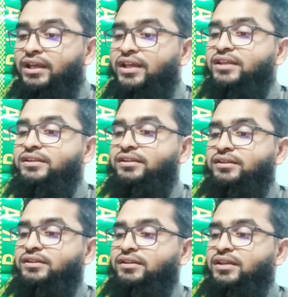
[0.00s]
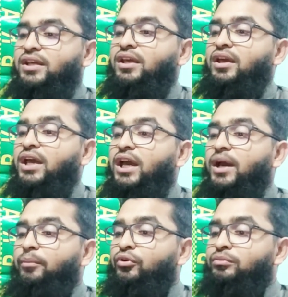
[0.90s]
নেই
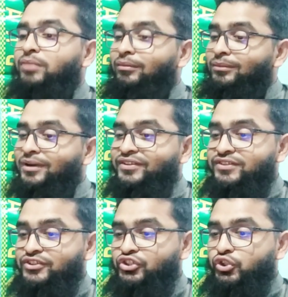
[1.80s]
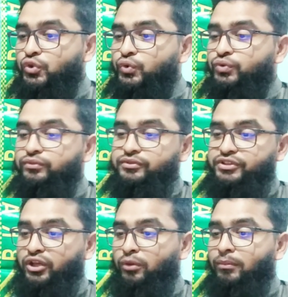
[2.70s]
এমন ভাবে বাঁচতে শিখুন
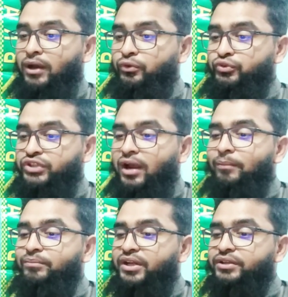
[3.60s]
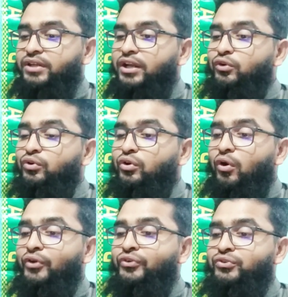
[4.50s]
যেন মানুষ আপনার দ্বারা কোনো
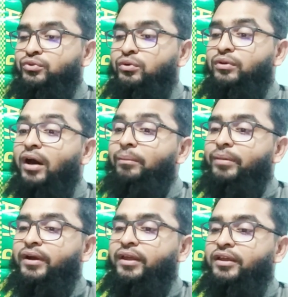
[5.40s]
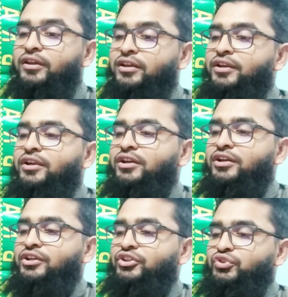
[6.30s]
কষ্ট না পায়
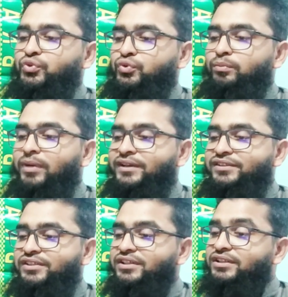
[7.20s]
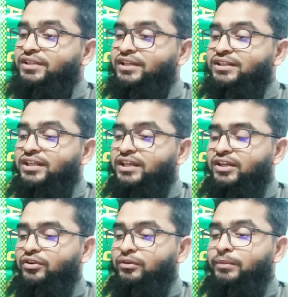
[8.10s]
শুধু বাহ্যিক দিক
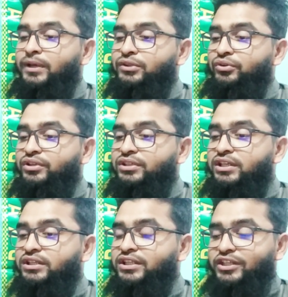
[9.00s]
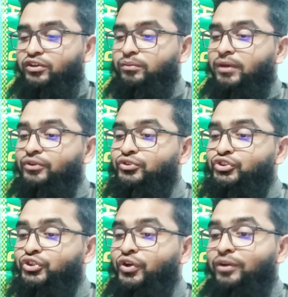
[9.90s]
থেকে নয় ভেতরের দিক থেকেও
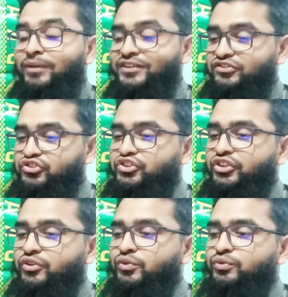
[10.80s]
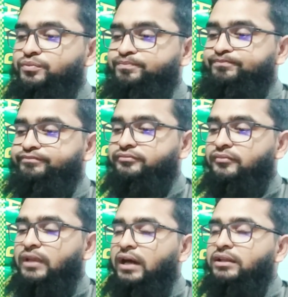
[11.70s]
মানুষ হয়ে বাঁচতে শিখুন
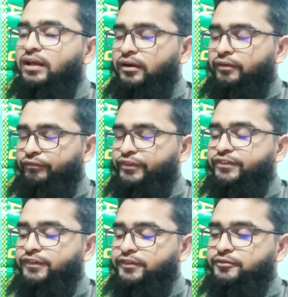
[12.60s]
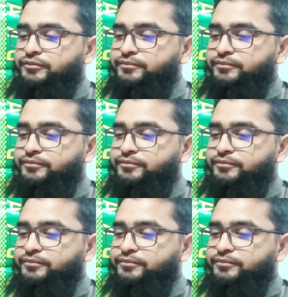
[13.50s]
আল্লাহ হাফেজ